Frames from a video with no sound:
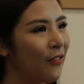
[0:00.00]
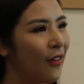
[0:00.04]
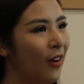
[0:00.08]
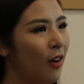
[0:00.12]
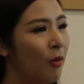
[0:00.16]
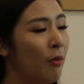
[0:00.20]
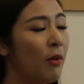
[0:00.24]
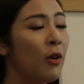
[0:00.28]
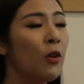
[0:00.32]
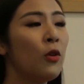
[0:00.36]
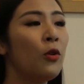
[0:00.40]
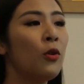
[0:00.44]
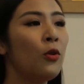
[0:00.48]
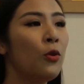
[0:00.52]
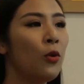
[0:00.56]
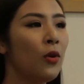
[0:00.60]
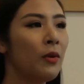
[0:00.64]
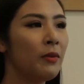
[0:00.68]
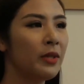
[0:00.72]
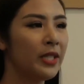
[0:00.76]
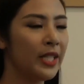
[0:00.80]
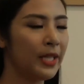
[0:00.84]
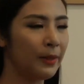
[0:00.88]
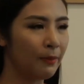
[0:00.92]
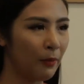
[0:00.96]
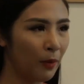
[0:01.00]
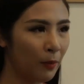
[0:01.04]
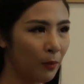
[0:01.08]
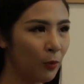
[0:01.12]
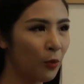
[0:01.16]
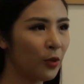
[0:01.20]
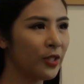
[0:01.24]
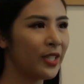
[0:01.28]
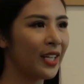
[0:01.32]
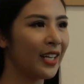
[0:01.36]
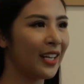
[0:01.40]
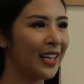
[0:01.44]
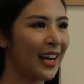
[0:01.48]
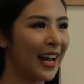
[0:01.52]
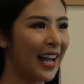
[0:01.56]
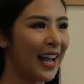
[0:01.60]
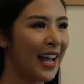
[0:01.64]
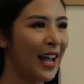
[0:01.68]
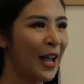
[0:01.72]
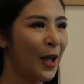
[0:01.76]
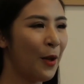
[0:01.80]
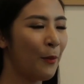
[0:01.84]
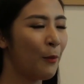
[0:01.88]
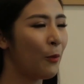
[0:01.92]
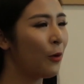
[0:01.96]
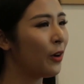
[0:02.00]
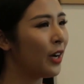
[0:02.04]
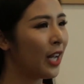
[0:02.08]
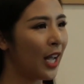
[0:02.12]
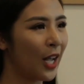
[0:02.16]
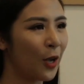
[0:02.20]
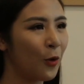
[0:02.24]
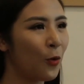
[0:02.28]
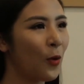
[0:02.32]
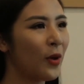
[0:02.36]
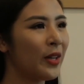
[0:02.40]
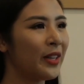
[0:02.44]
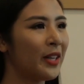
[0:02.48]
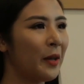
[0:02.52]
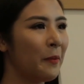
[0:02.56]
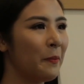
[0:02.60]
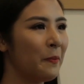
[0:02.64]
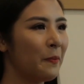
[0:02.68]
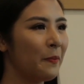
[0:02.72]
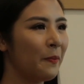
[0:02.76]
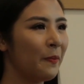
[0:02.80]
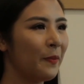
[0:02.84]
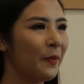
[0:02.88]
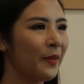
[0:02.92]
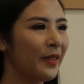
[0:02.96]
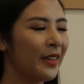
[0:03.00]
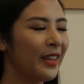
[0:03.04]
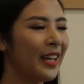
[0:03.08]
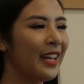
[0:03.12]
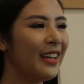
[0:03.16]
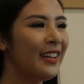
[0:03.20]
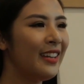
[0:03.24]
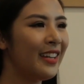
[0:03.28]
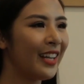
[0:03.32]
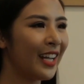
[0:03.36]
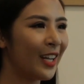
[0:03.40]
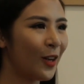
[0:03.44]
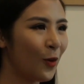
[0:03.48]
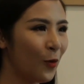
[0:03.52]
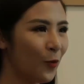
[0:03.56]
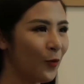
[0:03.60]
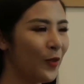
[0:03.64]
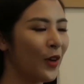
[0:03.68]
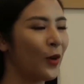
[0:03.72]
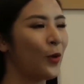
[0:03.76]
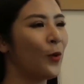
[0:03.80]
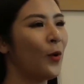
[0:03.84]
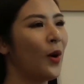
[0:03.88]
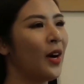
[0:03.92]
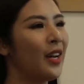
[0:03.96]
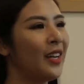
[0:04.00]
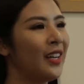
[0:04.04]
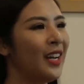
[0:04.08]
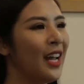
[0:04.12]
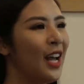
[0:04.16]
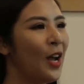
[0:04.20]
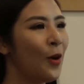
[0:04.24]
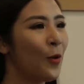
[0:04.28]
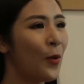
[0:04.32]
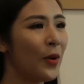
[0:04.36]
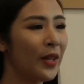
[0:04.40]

Và Ngọc Hân luôn luôn chỉ mong muốn rằng là mọi người hãy quan tâm đến những công việc của Hân,